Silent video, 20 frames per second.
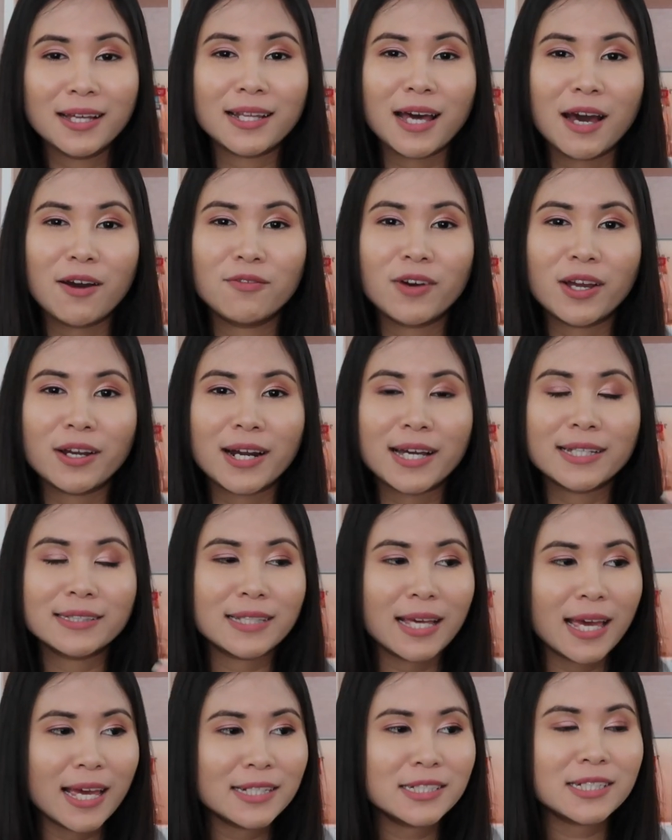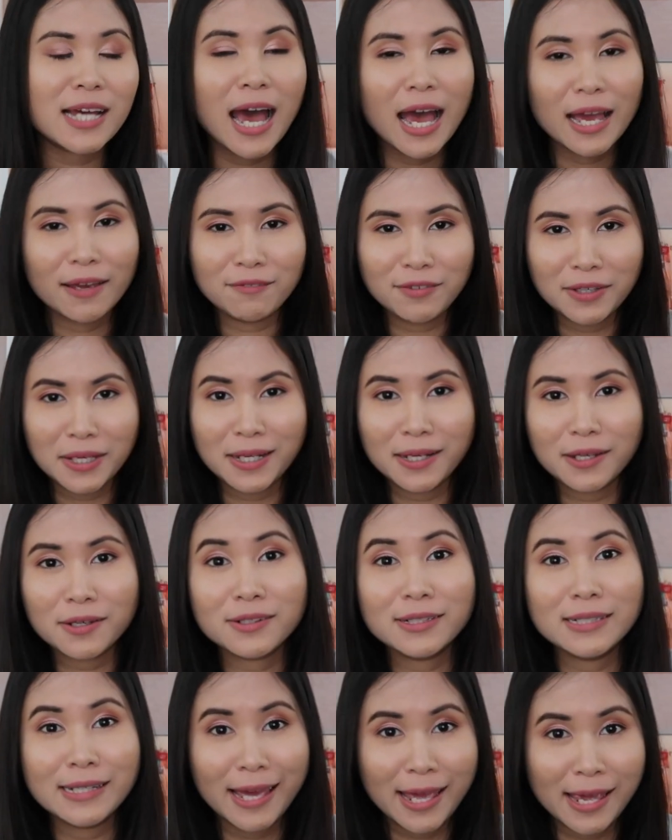ถ้าไวรัส HIV นี่
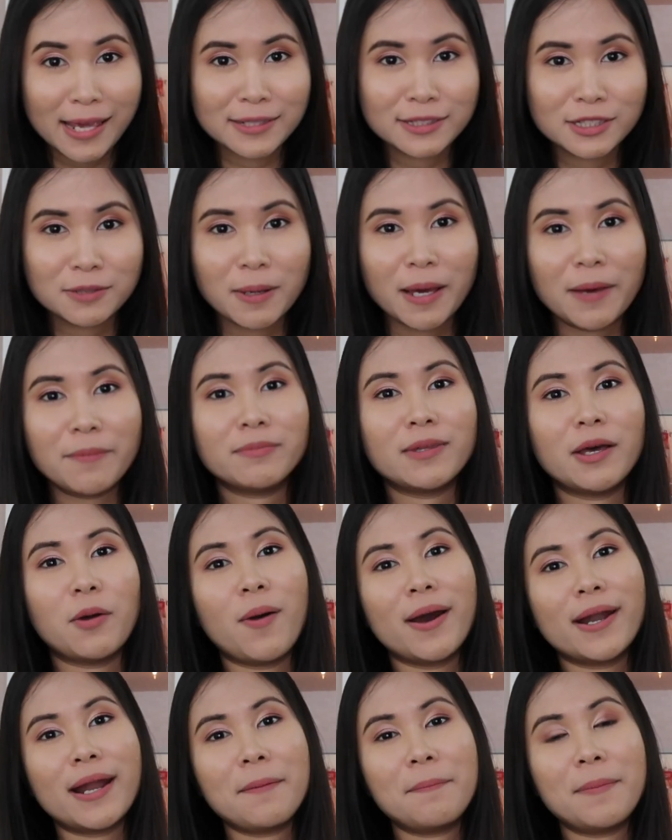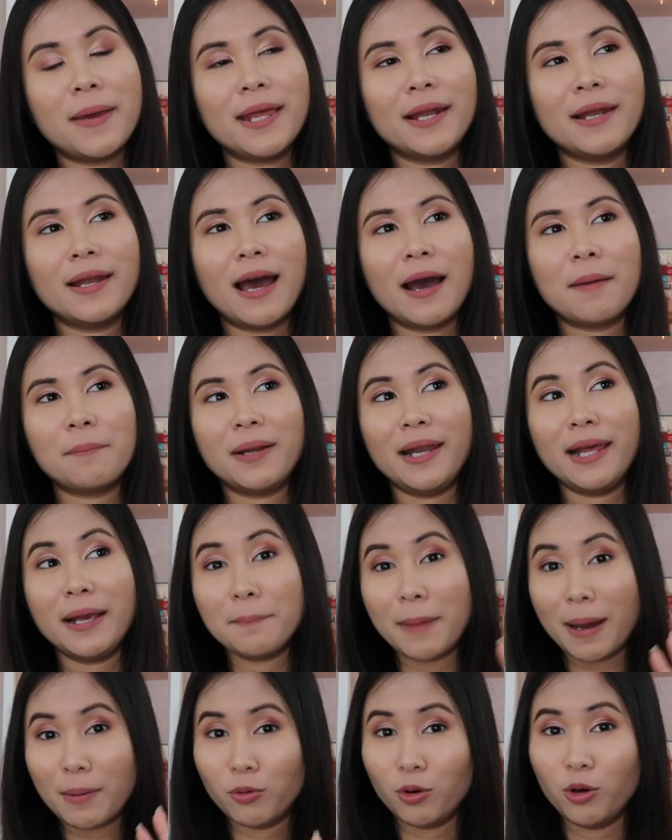ก็คือเอชใช่ไหมแต่ว่าถ้าเป็นมะเร็ง
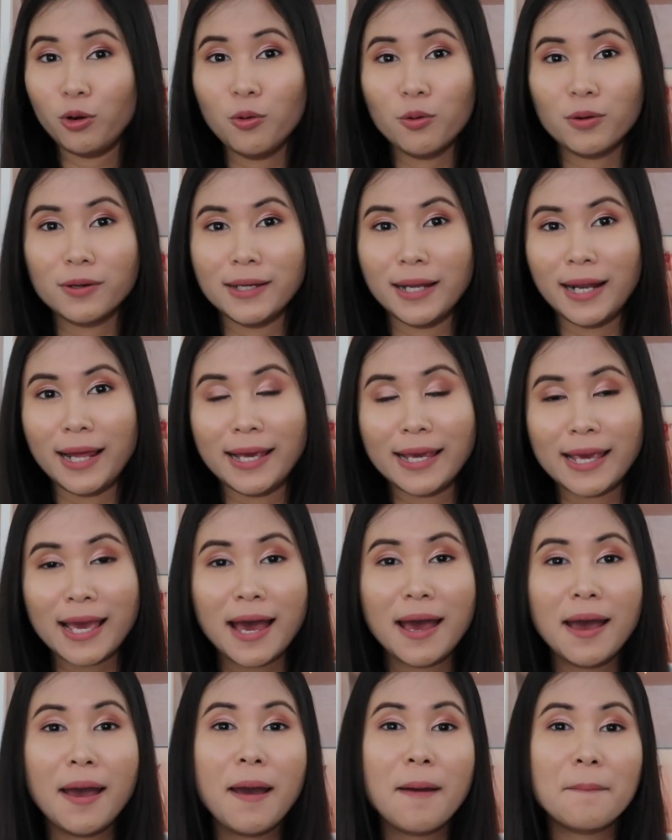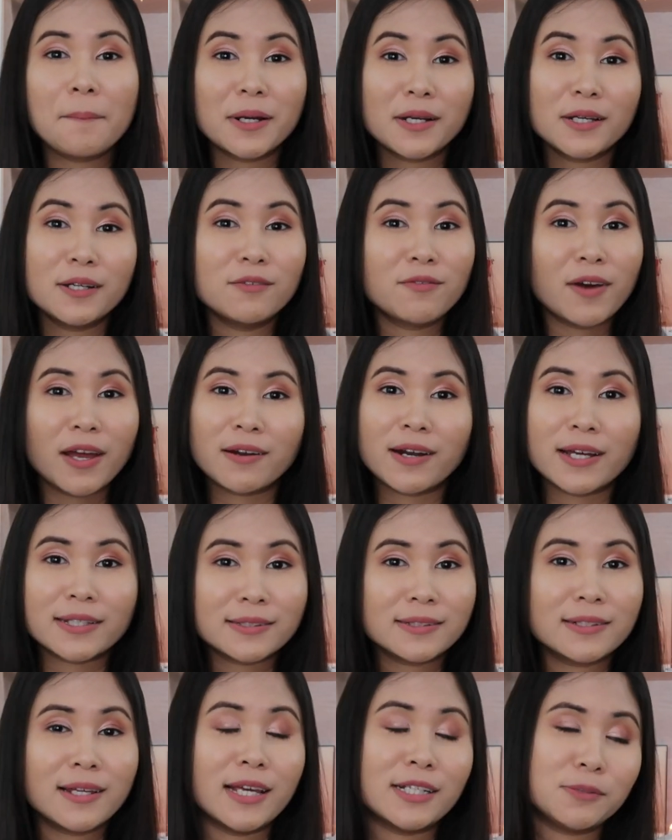ปากมดลูกหรืออะไรเงี้ย มันคือไวรั
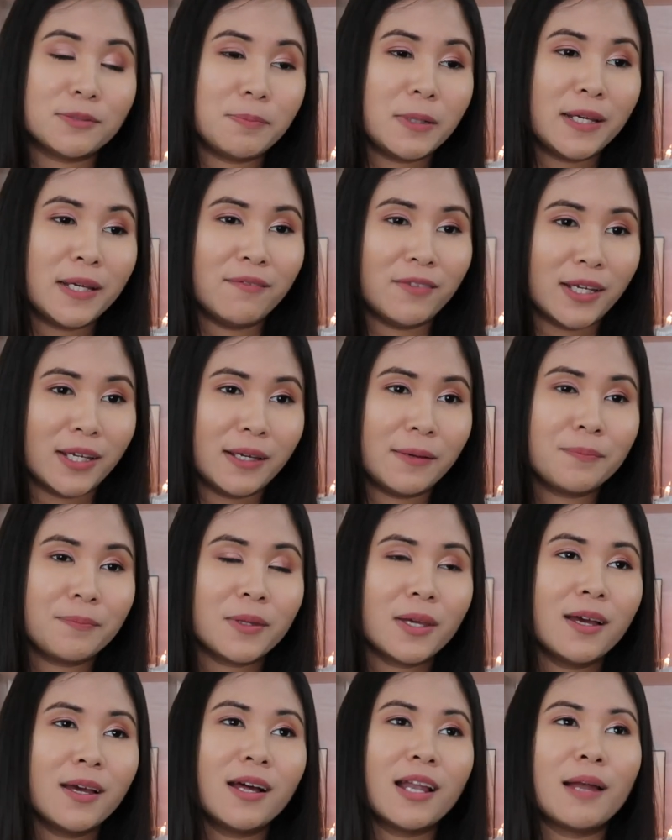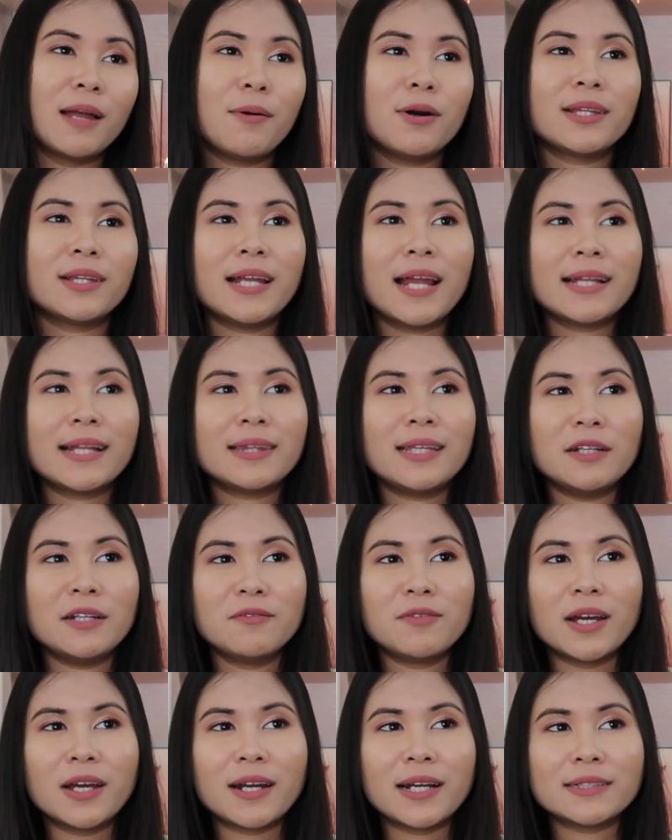ส HPV แล้วพอตีน่าติด
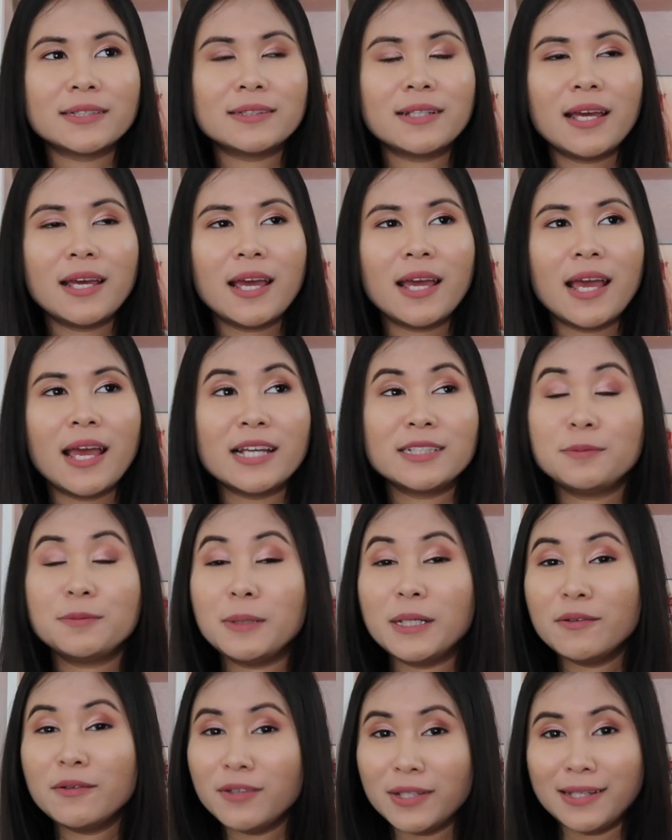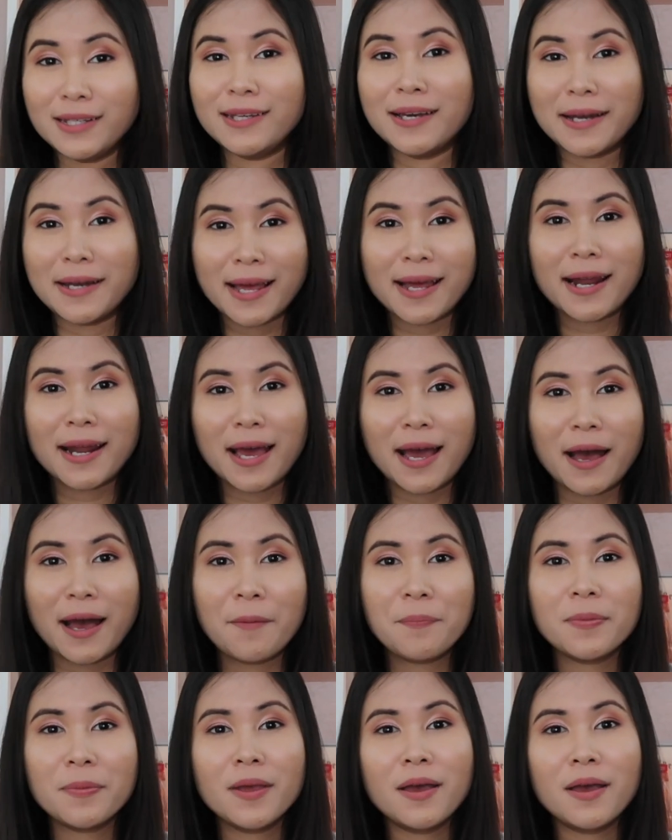ไวรัส HPV อย่างเนี้ยนะคะ